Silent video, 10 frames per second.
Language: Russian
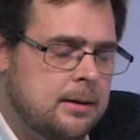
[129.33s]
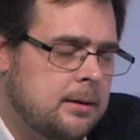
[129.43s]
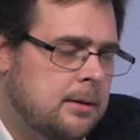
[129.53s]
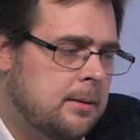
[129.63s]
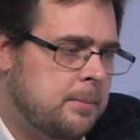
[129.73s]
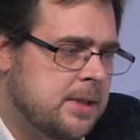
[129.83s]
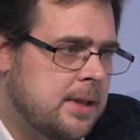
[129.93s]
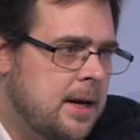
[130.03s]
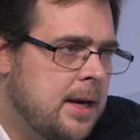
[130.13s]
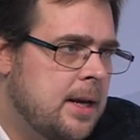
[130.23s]
Э,
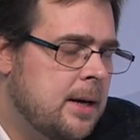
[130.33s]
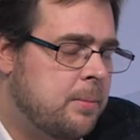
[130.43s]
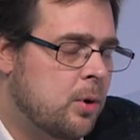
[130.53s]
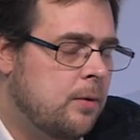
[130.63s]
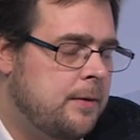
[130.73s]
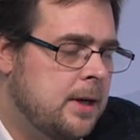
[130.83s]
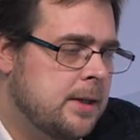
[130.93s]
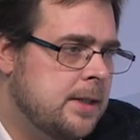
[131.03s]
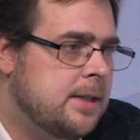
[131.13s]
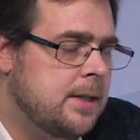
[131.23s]
построение профилей
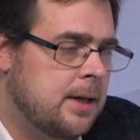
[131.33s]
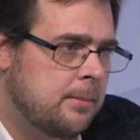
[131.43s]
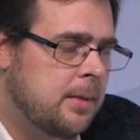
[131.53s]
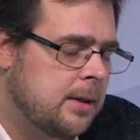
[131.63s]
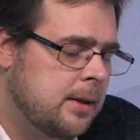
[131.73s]
систем